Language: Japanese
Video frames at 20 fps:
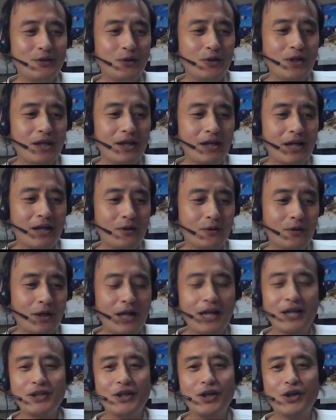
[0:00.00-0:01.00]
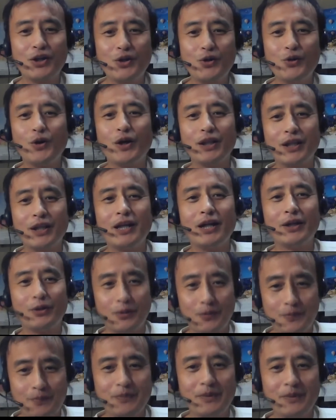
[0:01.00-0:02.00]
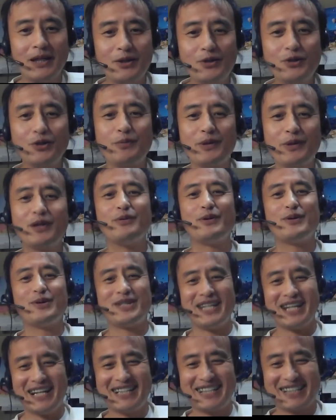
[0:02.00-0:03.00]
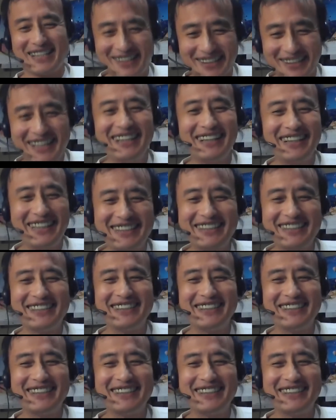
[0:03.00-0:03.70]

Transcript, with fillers: 非常にあの話しかけてよかったなとちょっとビクビクしてたんですけどね